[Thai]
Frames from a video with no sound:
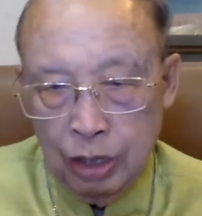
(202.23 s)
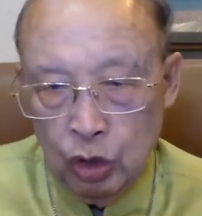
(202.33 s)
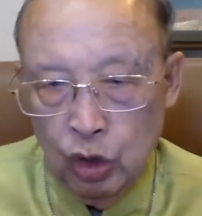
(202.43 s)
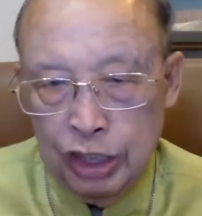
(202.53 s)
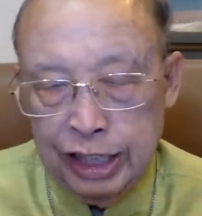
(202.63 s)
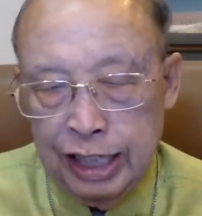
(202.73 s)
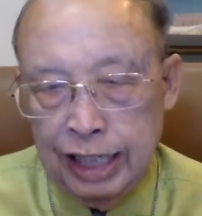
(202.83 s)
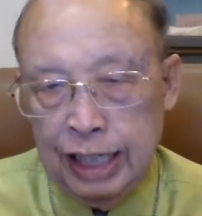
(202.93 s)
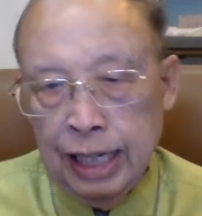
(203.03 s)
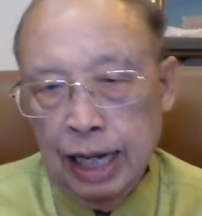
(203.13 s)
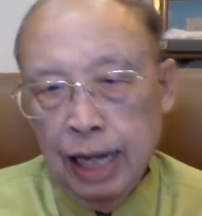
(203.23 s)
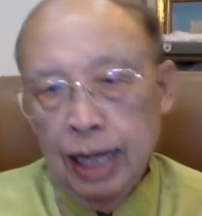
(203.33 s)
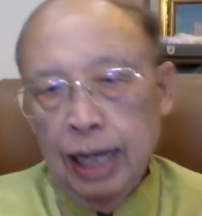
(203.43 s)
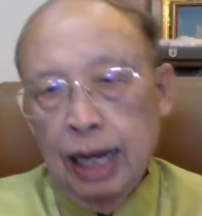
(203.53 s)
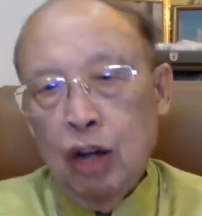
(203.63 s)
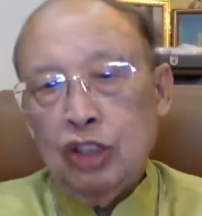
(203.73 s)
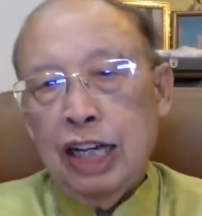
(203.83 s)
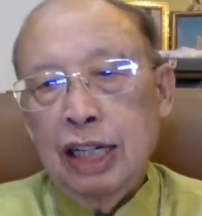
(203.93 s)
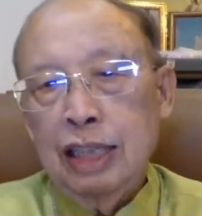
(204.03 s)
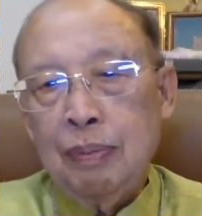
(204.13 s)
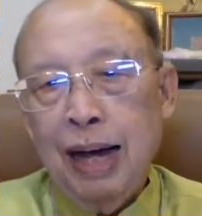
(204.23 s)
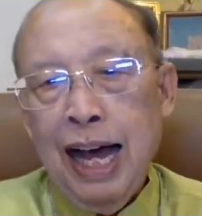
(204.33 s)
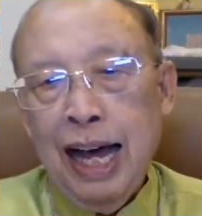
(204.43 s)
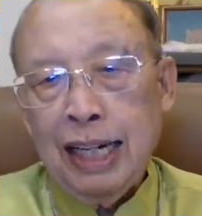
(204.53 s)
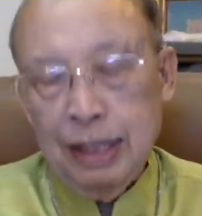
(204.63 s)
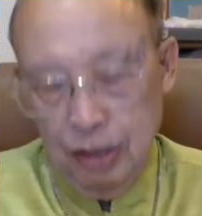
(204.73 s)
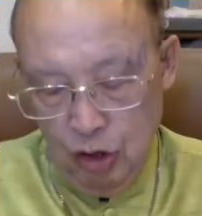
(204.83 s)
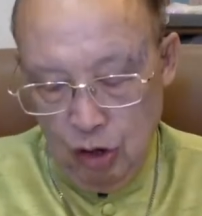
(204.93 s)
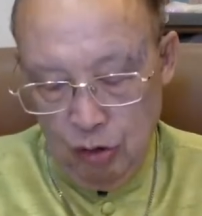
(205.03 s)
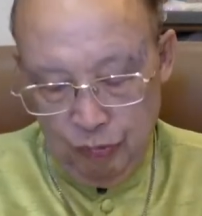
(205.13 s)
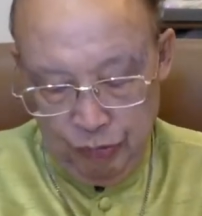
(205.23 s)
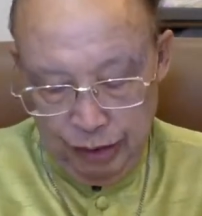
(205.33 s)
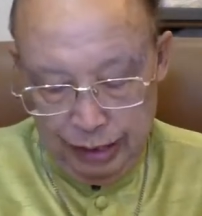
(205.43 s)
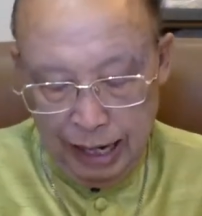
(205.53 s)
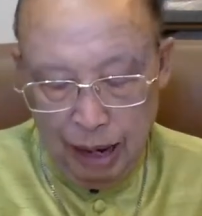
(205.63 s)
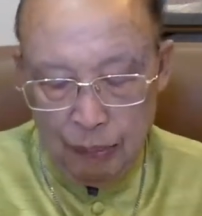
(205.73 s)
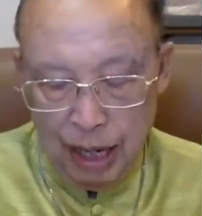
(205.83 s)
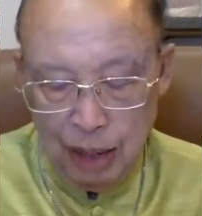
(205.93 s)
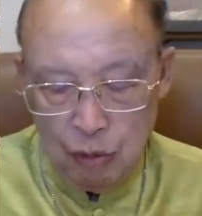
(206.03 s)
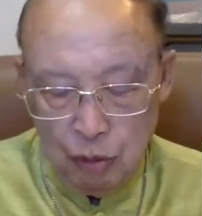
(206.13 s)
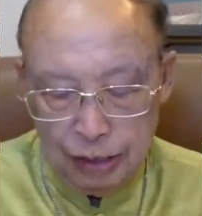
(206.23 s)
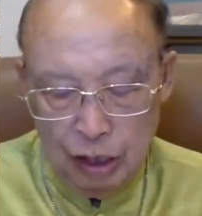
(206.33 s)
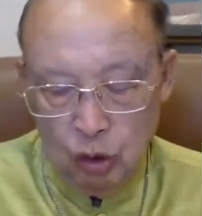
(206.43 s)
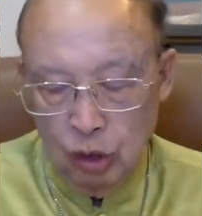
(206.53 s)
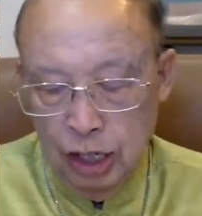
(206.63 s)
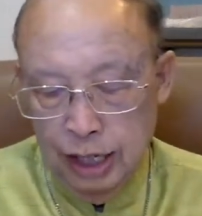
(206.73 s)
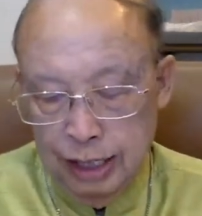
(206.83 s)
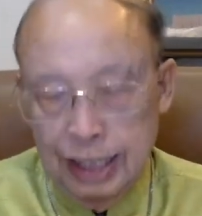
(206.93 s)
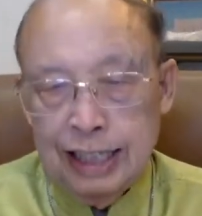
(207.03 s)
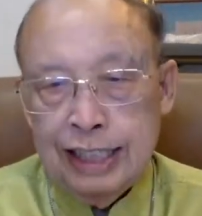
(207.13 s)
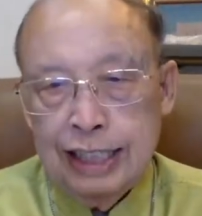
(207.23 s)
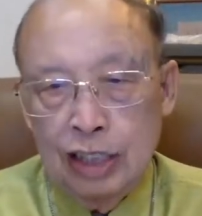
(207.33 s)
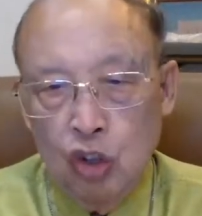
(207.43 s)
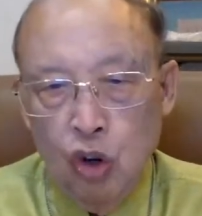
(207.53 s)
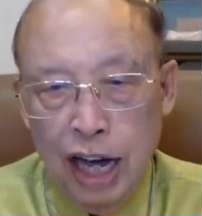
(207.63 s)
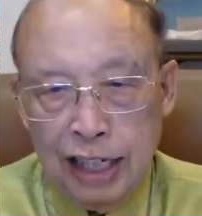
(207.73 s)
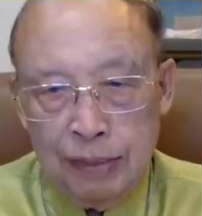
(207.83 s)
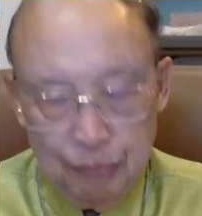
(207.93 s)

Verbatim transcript: โดยทีเขาจะเริ่มอ่านเนาะจากพระคัมภีร์ของพระเจ้า ในหนังสือโยฮัน